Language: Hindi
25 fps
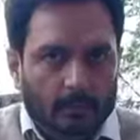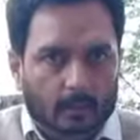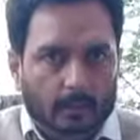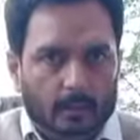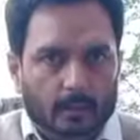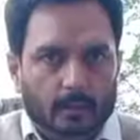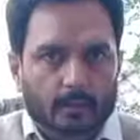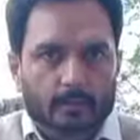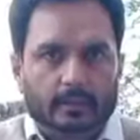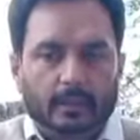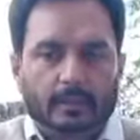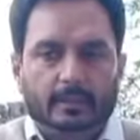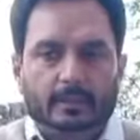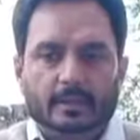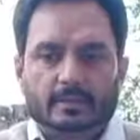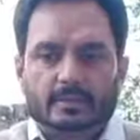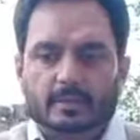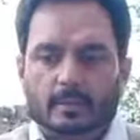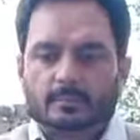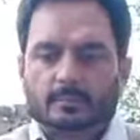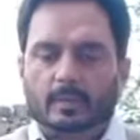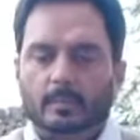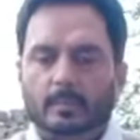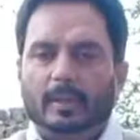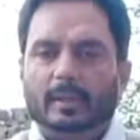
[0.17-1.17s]
देखिए
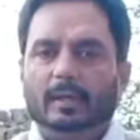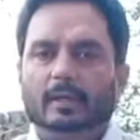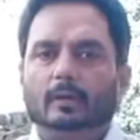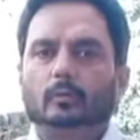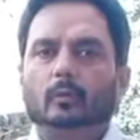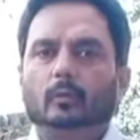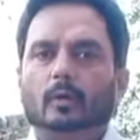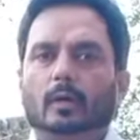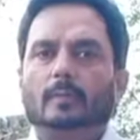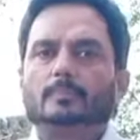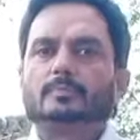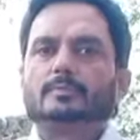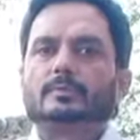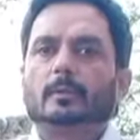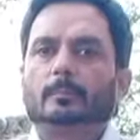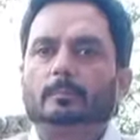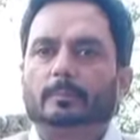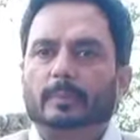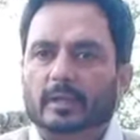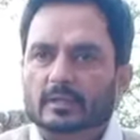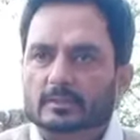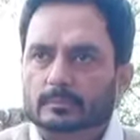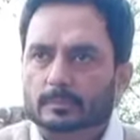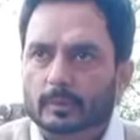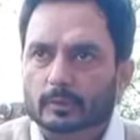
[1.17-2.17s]
सबसे पहले तो आप सब
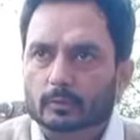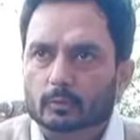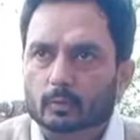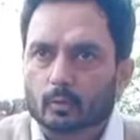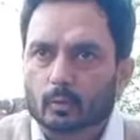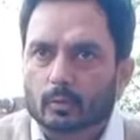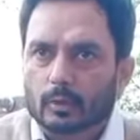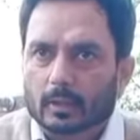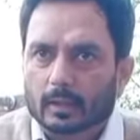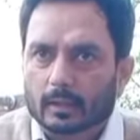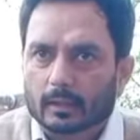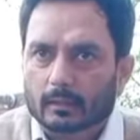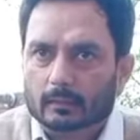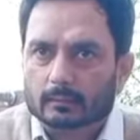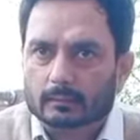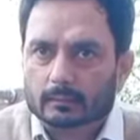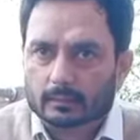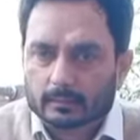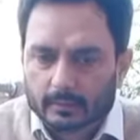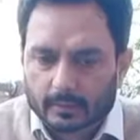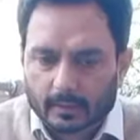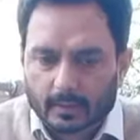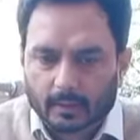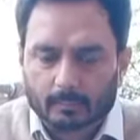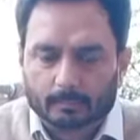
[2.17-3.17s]
प्रेस बंधुओं का
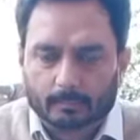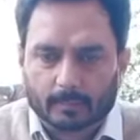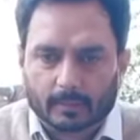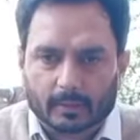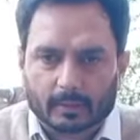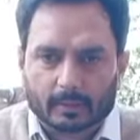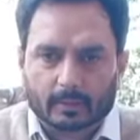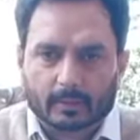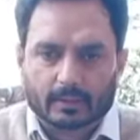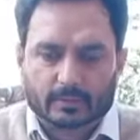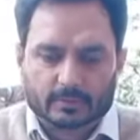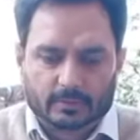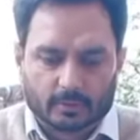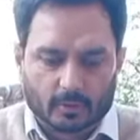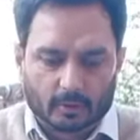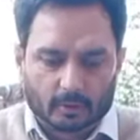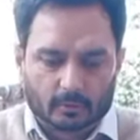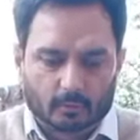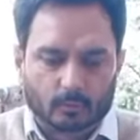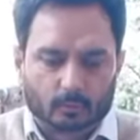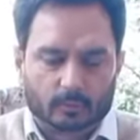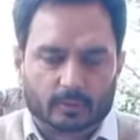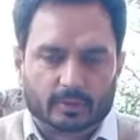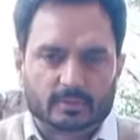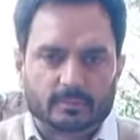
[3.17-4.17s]
यहाँ पर एक
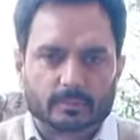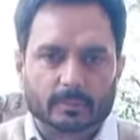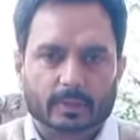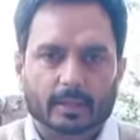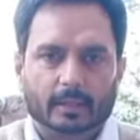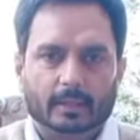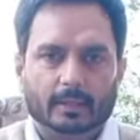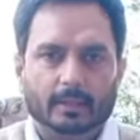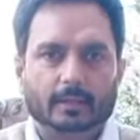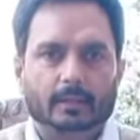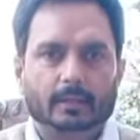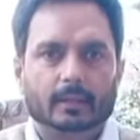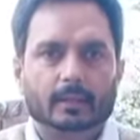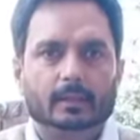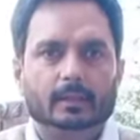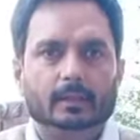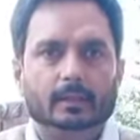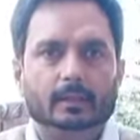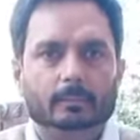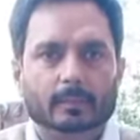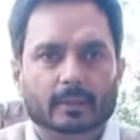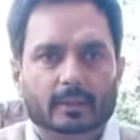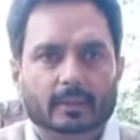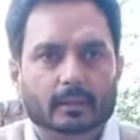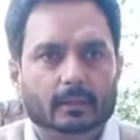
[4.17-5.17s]
शॉर्ट नोटिस में आने के
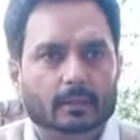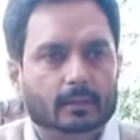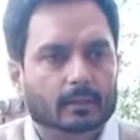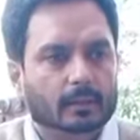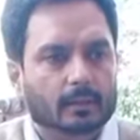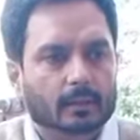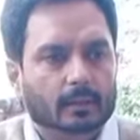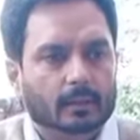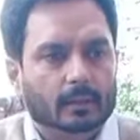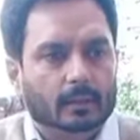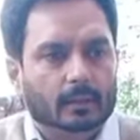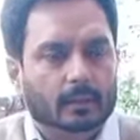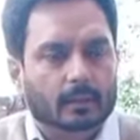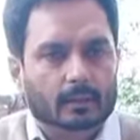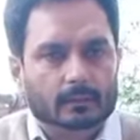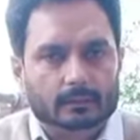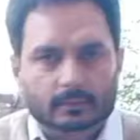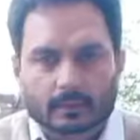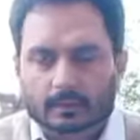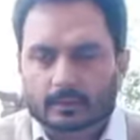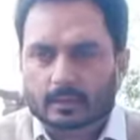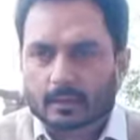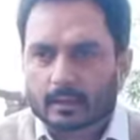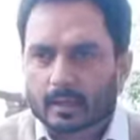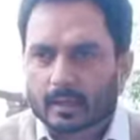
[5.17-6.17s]
लिए मैं
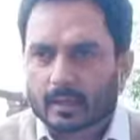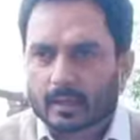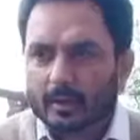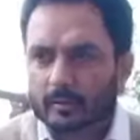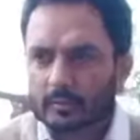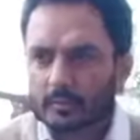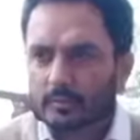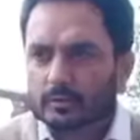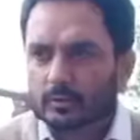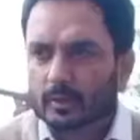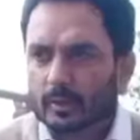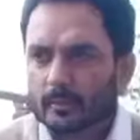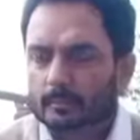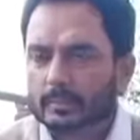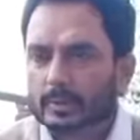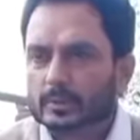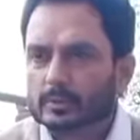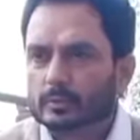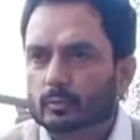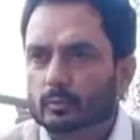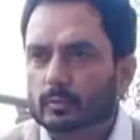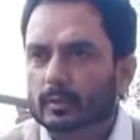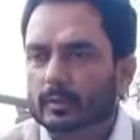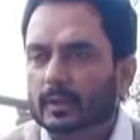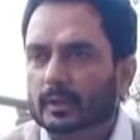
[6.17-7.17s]
दिल की गहराई से आपका
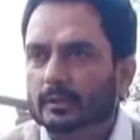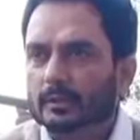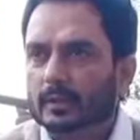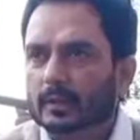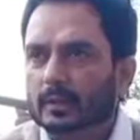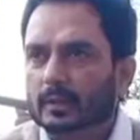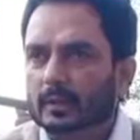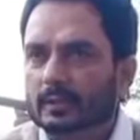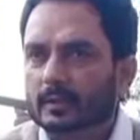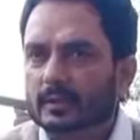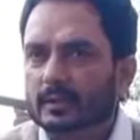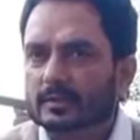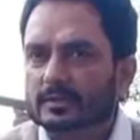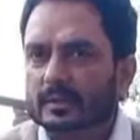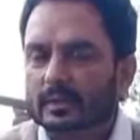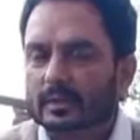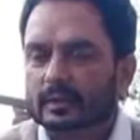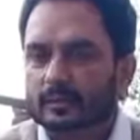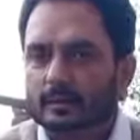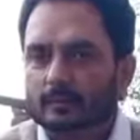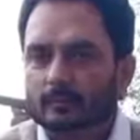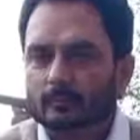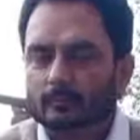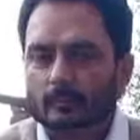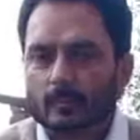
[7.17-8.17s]
शुक्रिया अदा करना
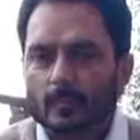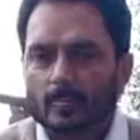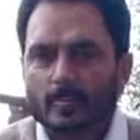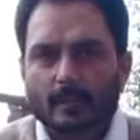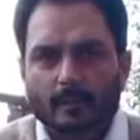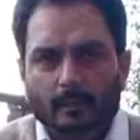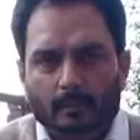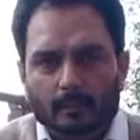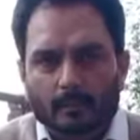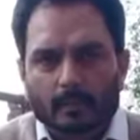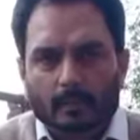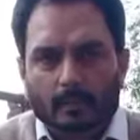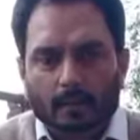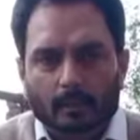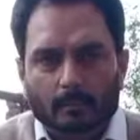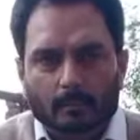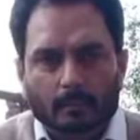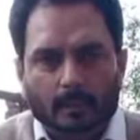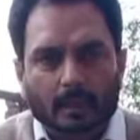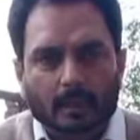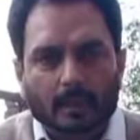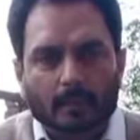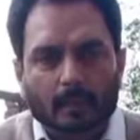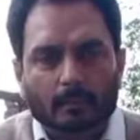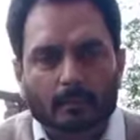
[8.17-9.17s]
चाहता हूँ
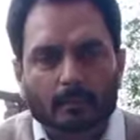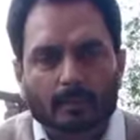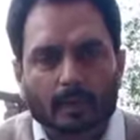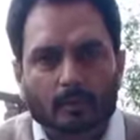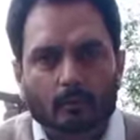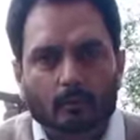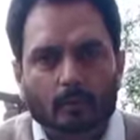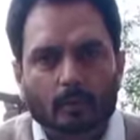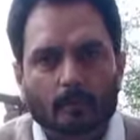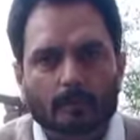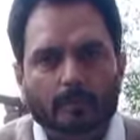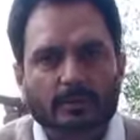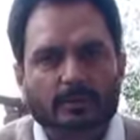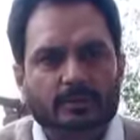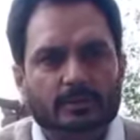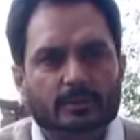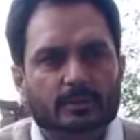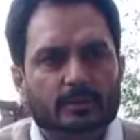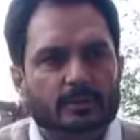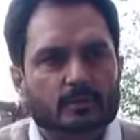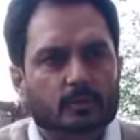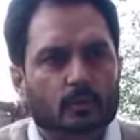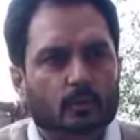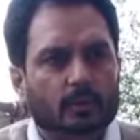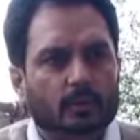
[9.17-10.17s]
मेरा नाम ठाकुर अभिजीत
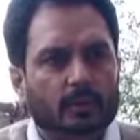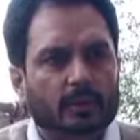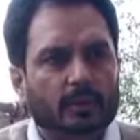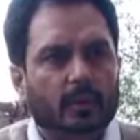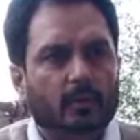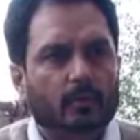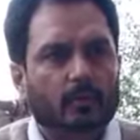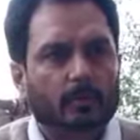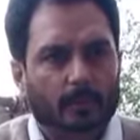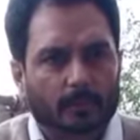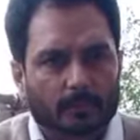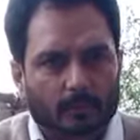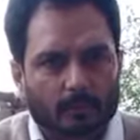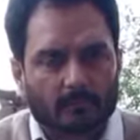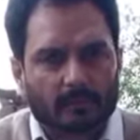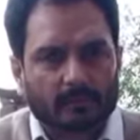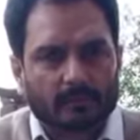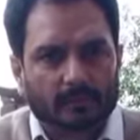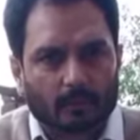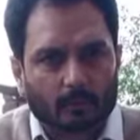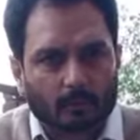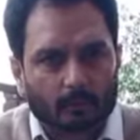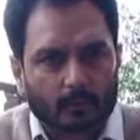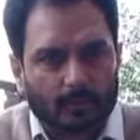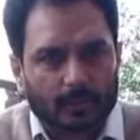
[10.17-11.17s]
जसरोटिया और मैं
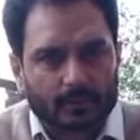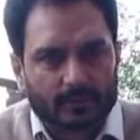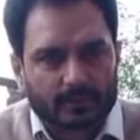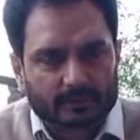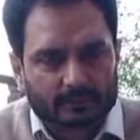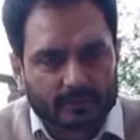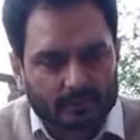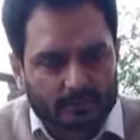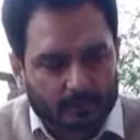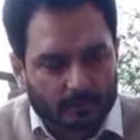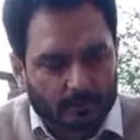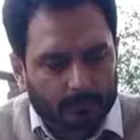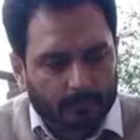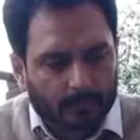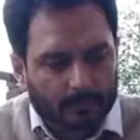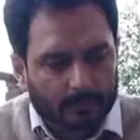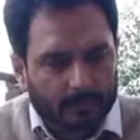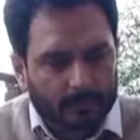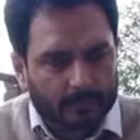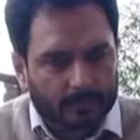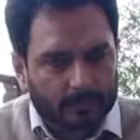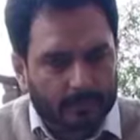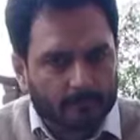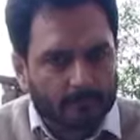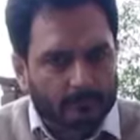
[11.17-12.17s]
प्रवक्ता हूँ भारतीय जनता
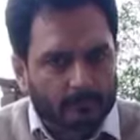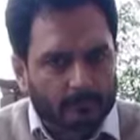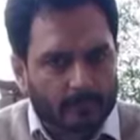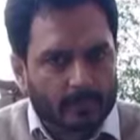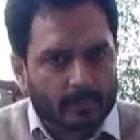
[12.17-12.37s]
पार्टी का